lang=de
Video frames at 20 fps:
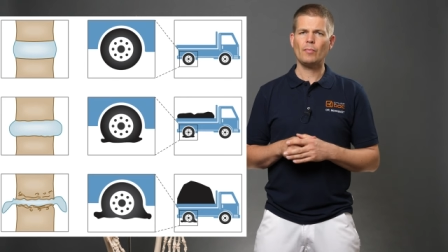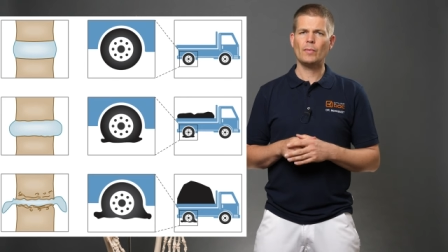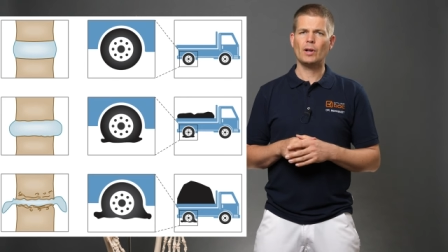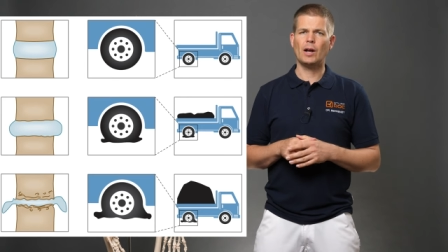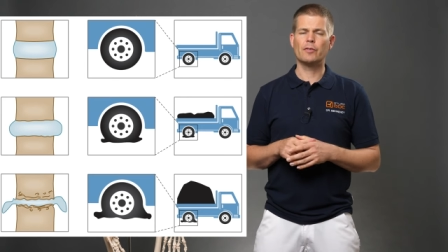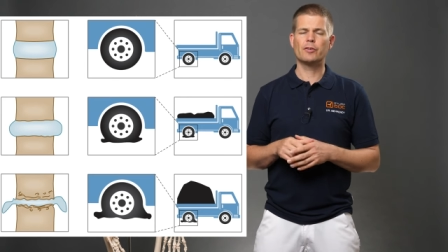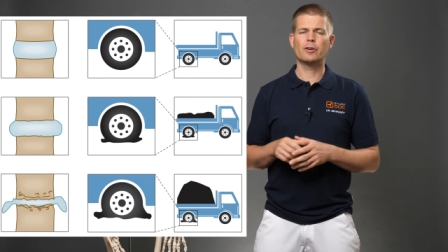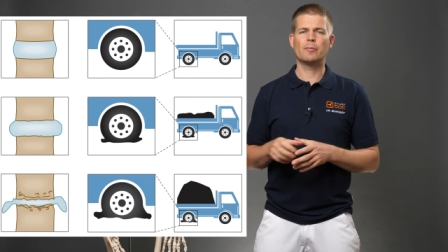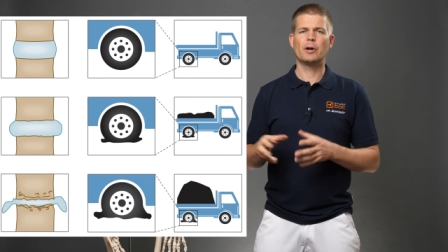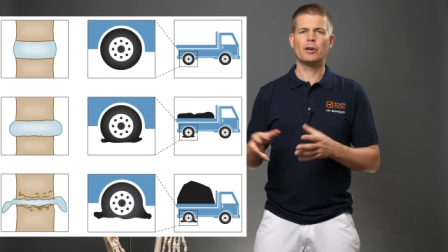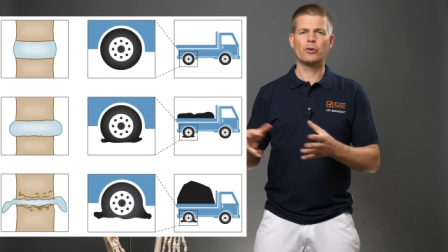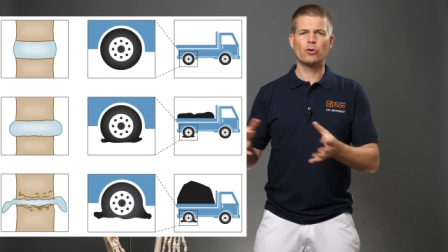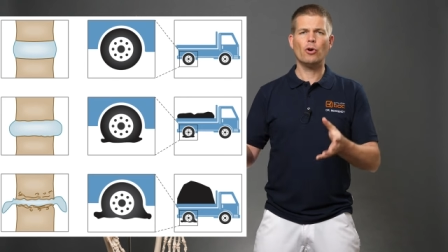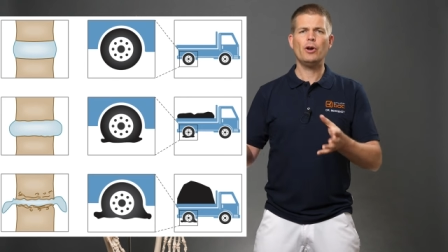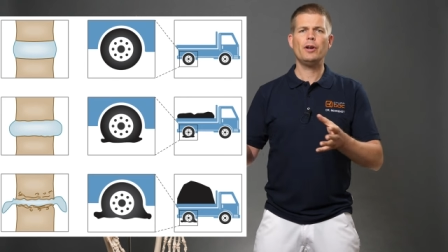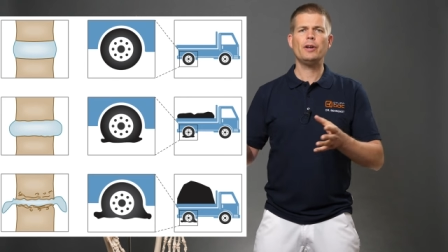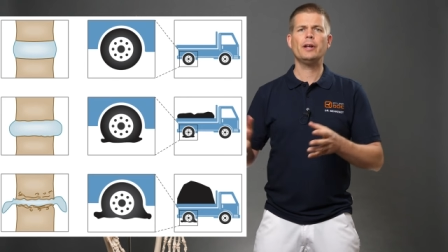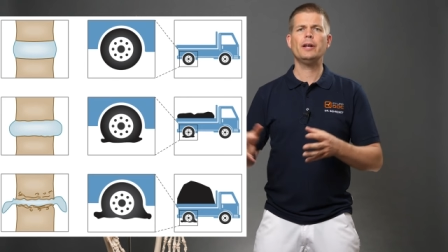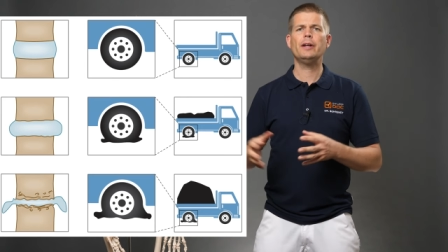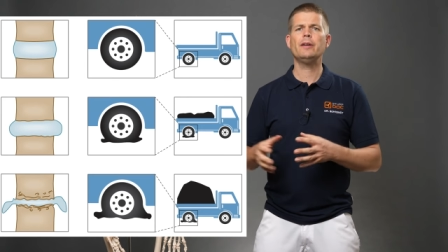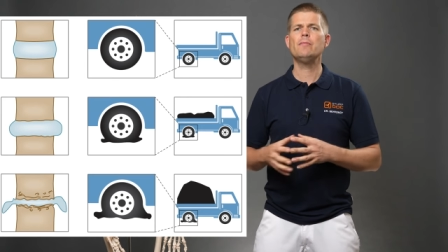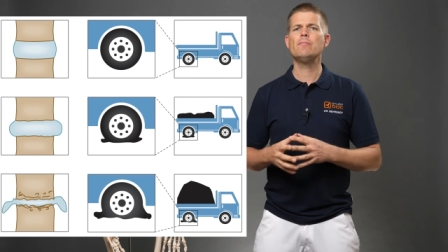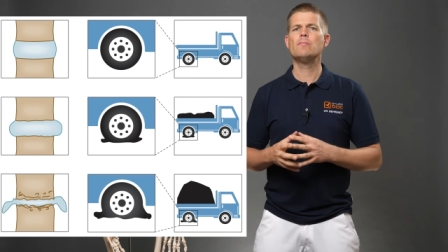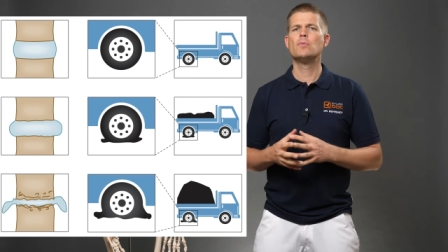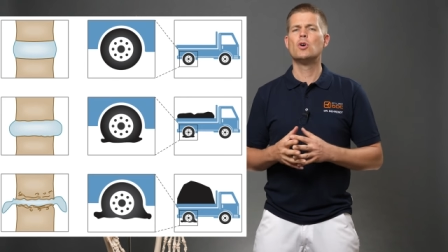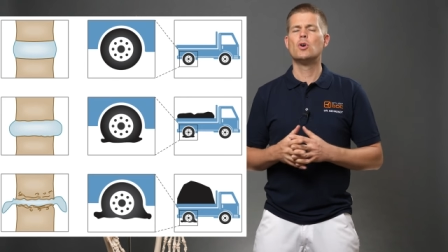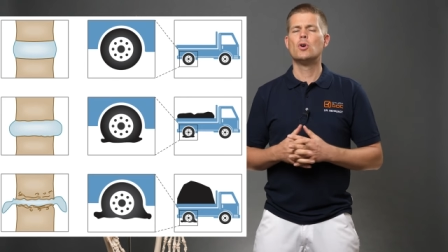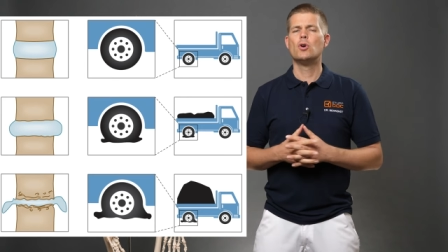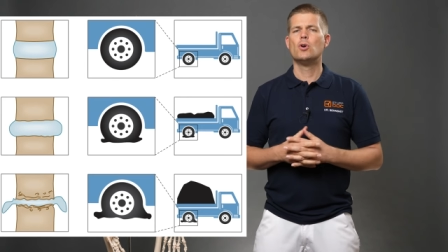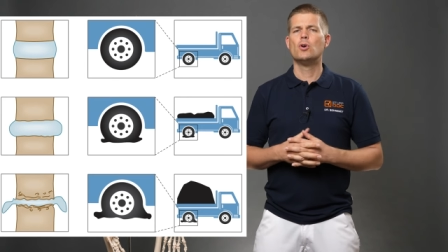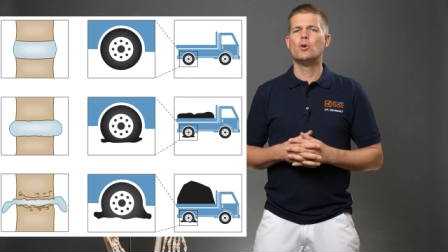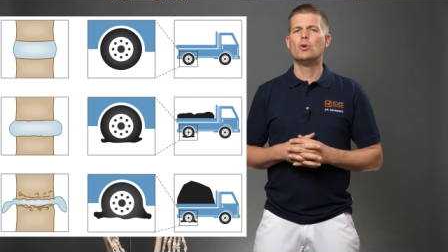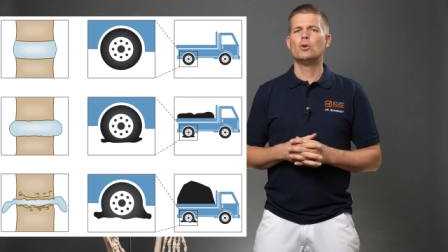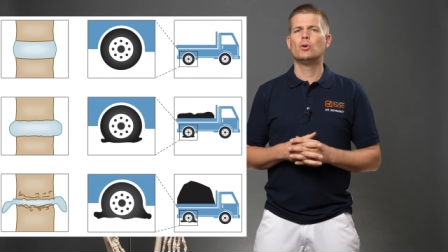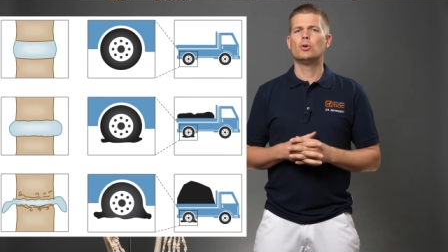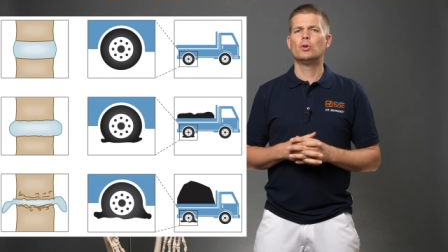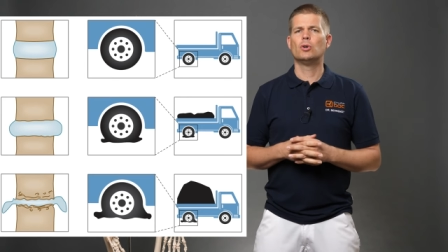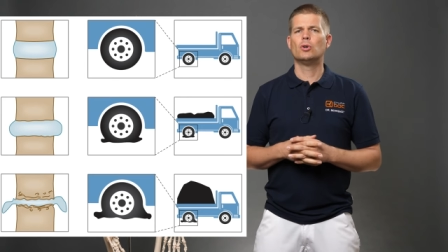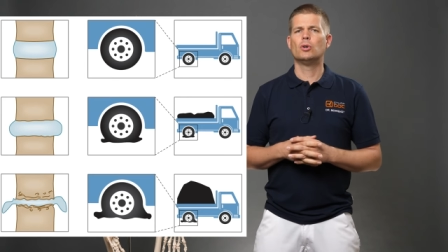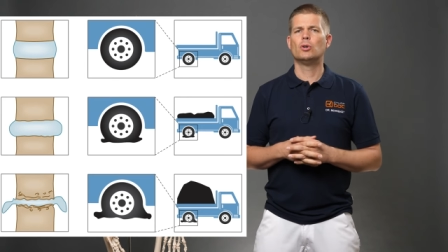einfach mal einen neuen hin.
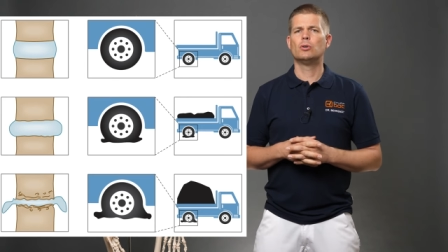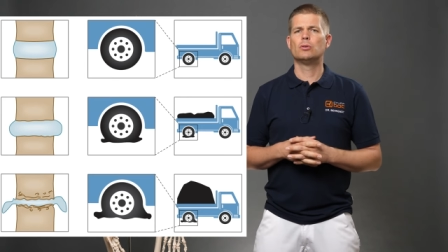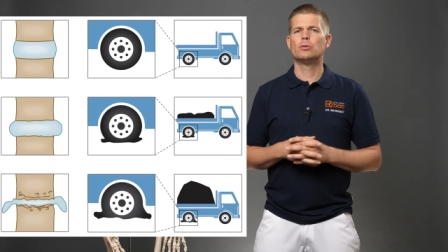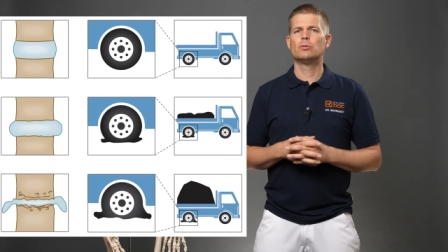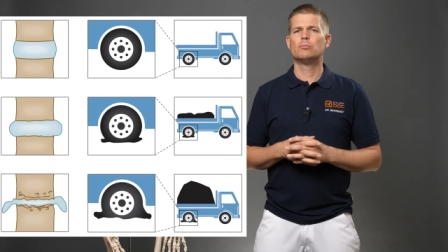Äh,